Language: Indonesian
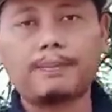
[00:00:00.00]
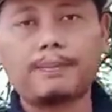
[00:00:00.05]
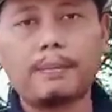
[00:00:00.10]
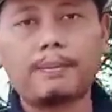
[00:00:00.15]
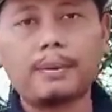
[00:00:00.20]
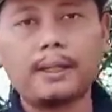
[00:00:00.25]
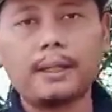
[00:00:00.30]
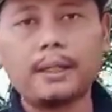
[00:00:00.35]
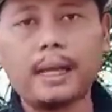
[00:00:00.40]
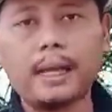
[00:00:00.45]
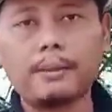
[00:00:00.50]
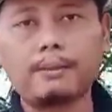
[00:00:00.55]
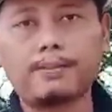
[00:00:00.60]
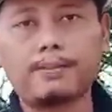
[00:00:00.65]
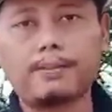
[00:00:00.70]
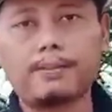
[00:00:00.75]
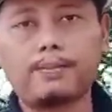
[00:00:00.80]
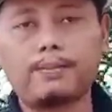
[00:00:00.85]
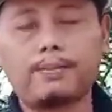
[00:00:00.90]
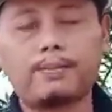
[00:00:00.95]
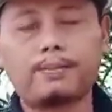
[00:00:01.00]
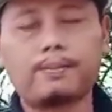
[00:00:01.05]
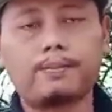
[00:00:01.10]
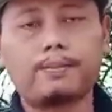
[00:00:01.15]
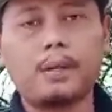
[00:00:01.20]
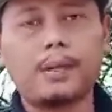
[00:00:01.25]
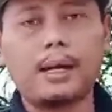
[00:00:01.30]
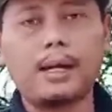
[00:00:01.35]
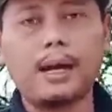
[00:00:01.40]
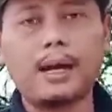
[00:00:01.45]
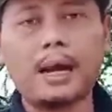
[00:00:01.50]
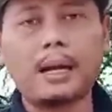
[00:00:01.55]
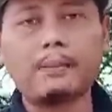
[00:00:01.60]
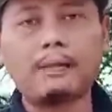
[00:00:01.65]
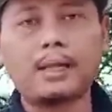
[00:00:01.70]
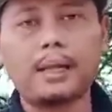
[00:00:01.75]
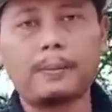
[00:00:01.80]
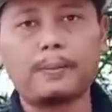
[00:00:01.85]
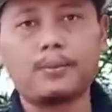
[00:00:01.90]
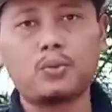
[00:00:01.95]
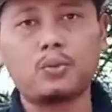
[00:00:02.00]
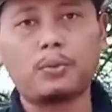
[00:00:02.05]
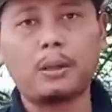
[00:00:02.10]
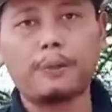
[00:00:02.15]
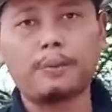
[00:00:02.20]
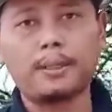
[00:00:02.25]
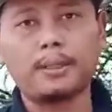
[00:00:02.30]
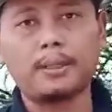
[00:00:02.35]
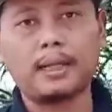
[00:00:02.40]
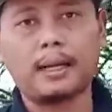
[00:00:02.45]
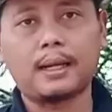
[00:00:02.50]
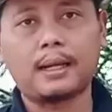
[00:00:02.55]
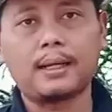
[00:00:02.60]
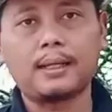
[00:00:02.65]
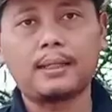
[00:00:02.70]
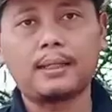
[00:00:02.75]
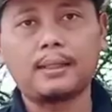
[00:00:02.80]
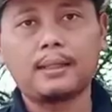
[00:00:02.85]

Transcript: pemberian garam dalam jumlah besar